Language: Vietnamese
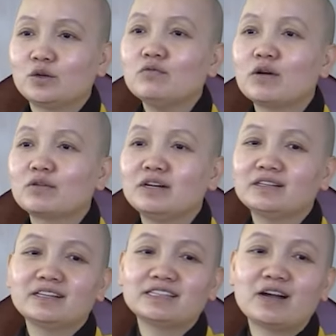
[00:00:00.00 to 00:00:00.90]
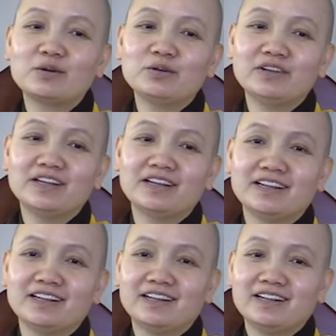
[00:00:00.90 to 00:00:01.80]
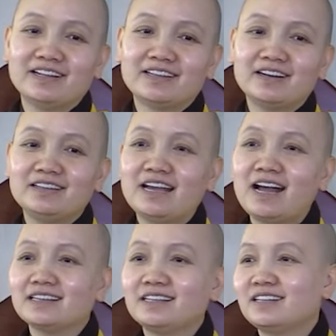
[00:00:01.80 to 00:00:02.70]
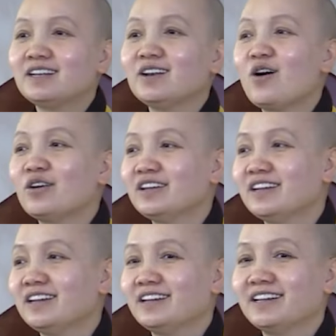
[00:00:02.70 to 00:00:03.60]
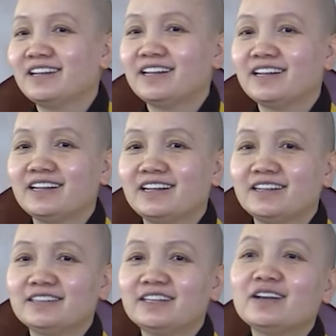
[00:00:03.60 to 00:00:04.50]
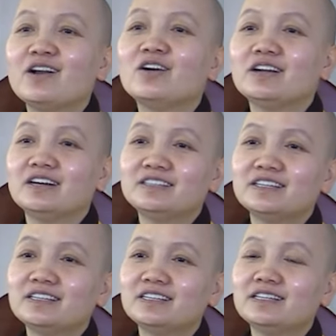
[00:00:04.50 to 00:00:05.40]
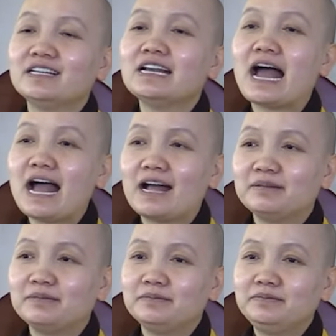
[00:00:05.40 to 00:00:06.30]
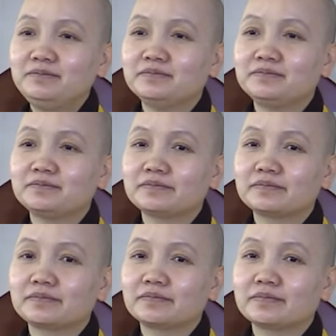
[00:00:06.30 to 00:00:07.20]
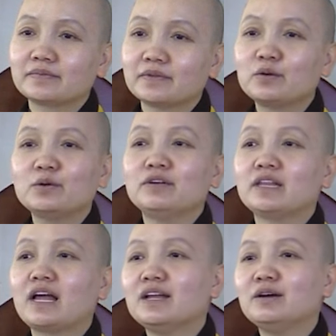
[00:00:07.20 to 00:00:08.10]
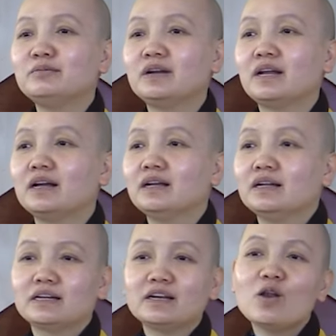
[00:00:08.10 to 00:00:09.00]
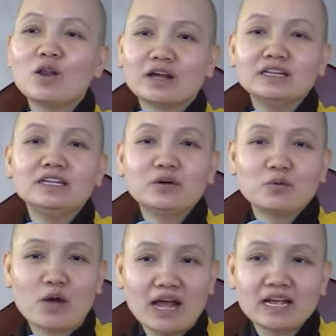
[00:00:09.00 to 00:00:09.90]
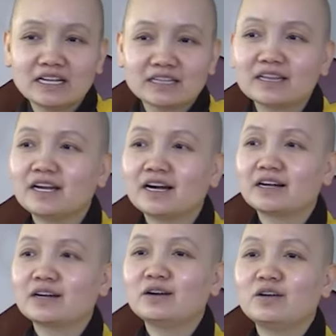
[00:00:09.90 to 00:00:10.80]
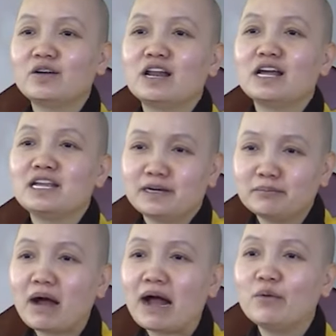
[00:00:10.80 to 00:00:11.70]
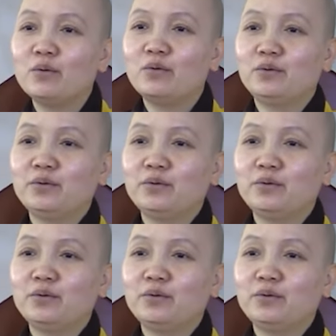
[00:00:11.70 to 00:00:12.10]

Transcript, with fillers: Trốn vào rừng thì sao quý vị? Thời gian thì chết đói, chết đói ở trên cái cái đá. Đâu quý vị thấy không, là cái đó là cái nhân quả hiện tiền, cái đó gọi là hiện báo.